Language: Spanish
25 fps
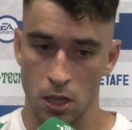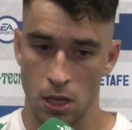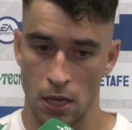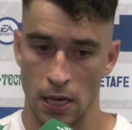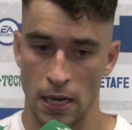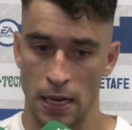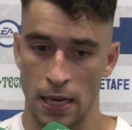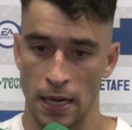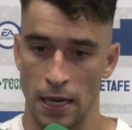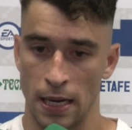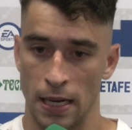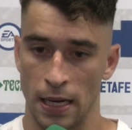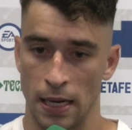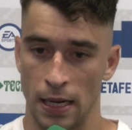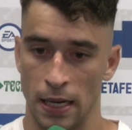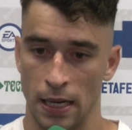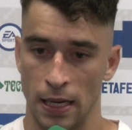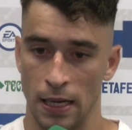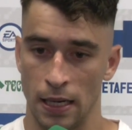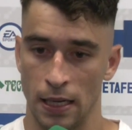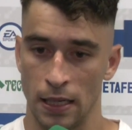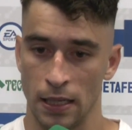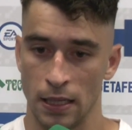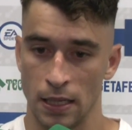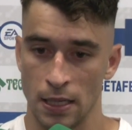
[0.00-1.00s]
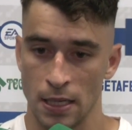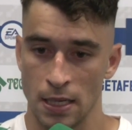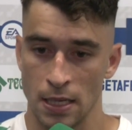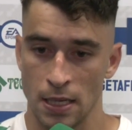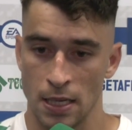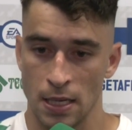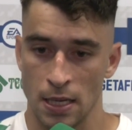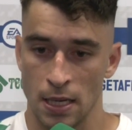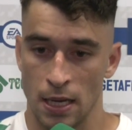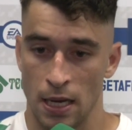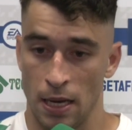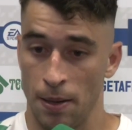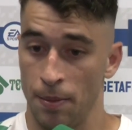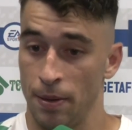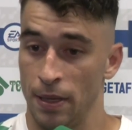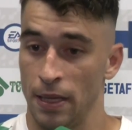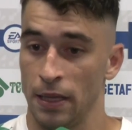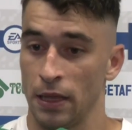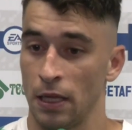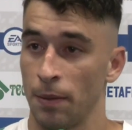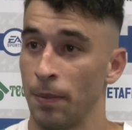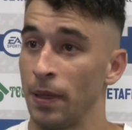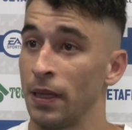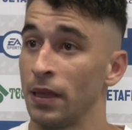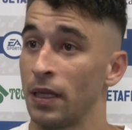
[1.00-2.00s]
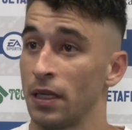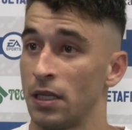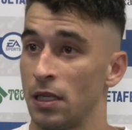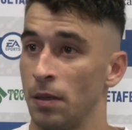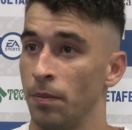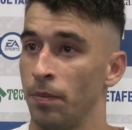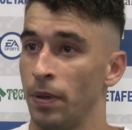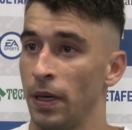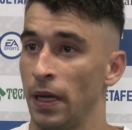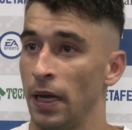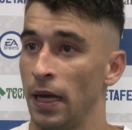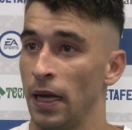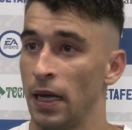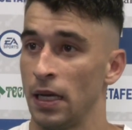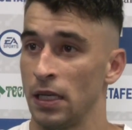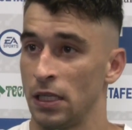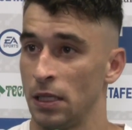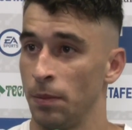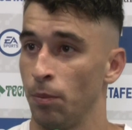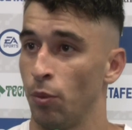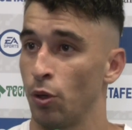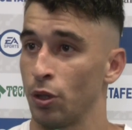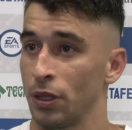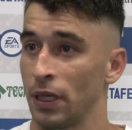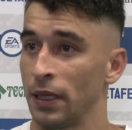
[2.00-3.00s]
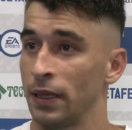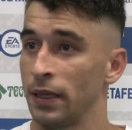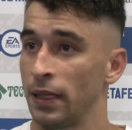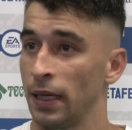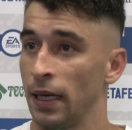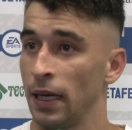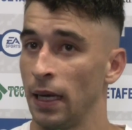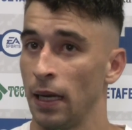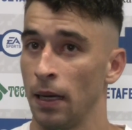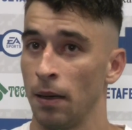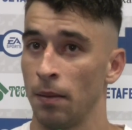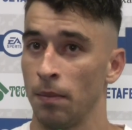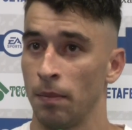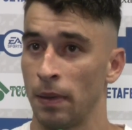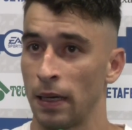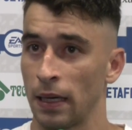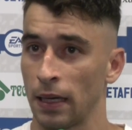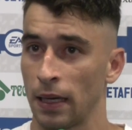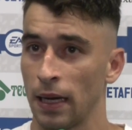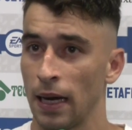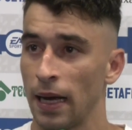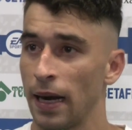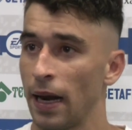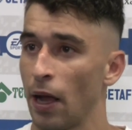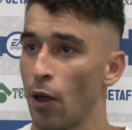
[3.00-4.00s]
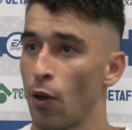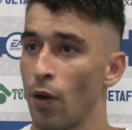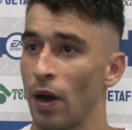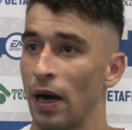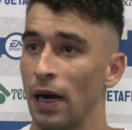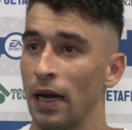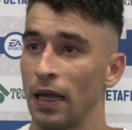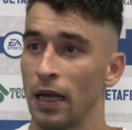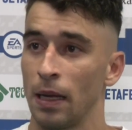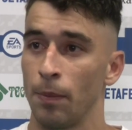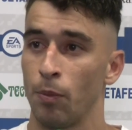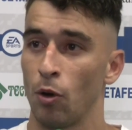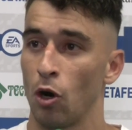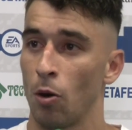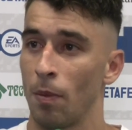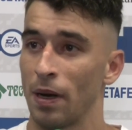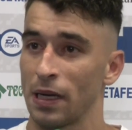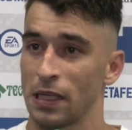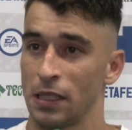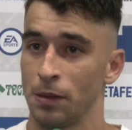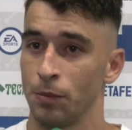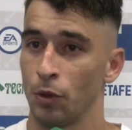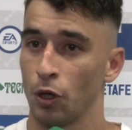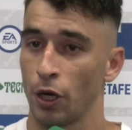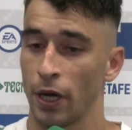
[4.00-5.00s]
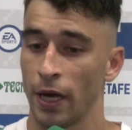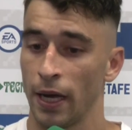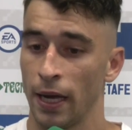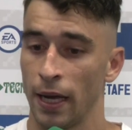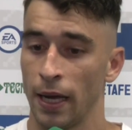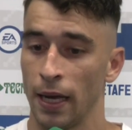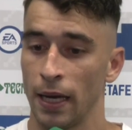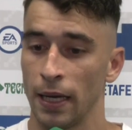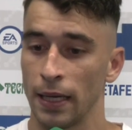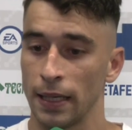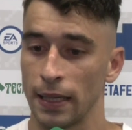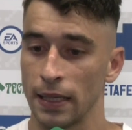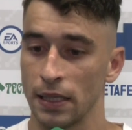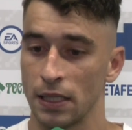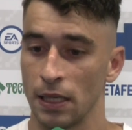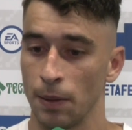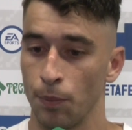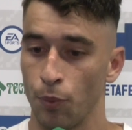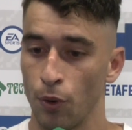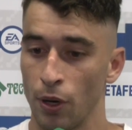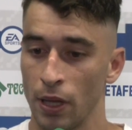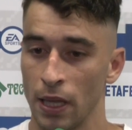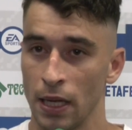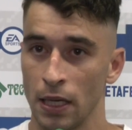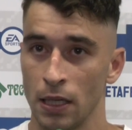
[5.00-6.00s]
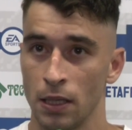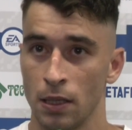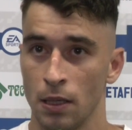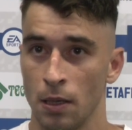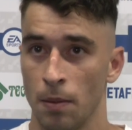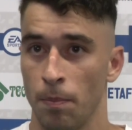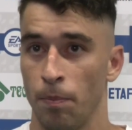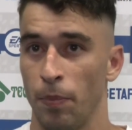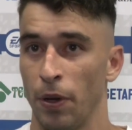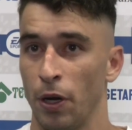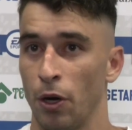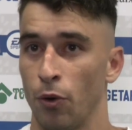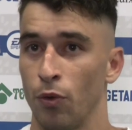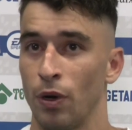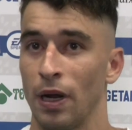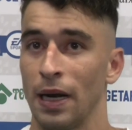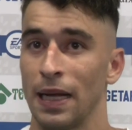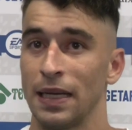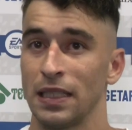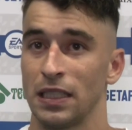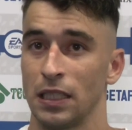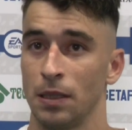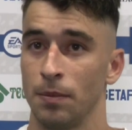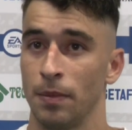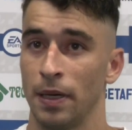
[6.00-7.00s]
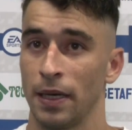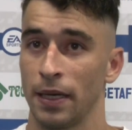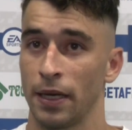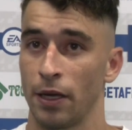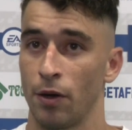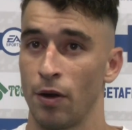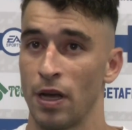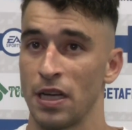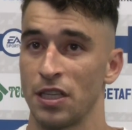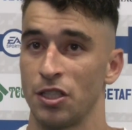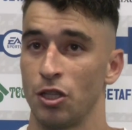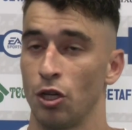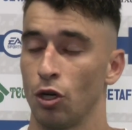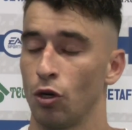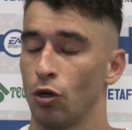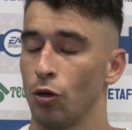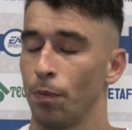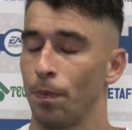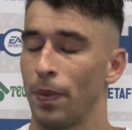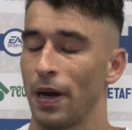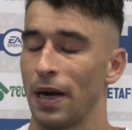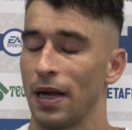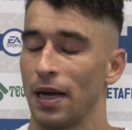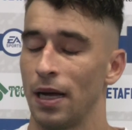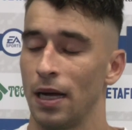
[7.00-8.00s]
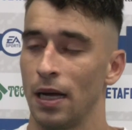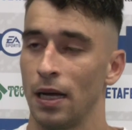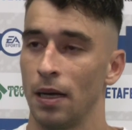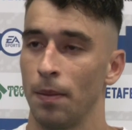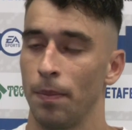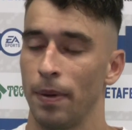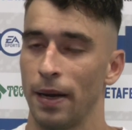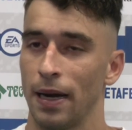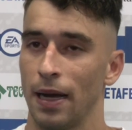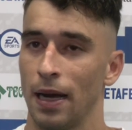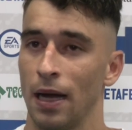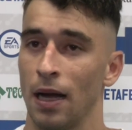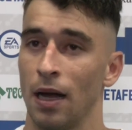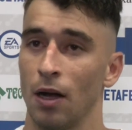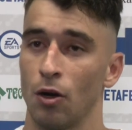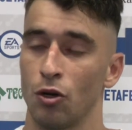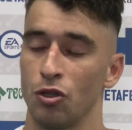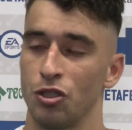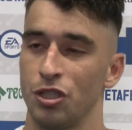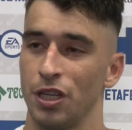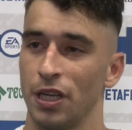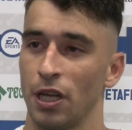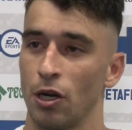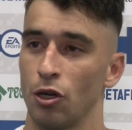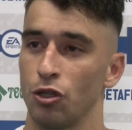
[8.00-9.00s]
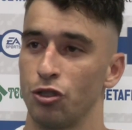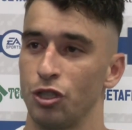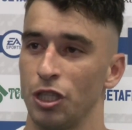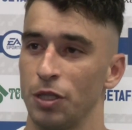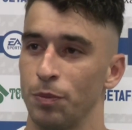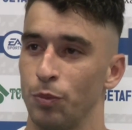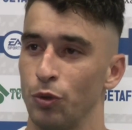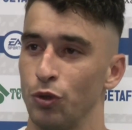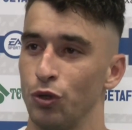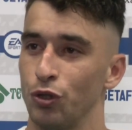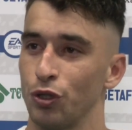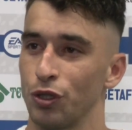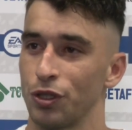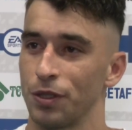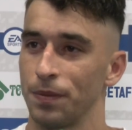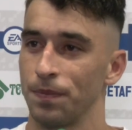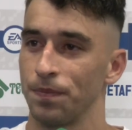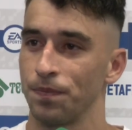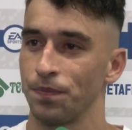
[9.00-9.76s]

Ah, Evidentemente siempre es importante marcar, ayudar al equipo lo máximo que, se pueda, pero una lástima que no haya sido para, conseguir los tres puntos.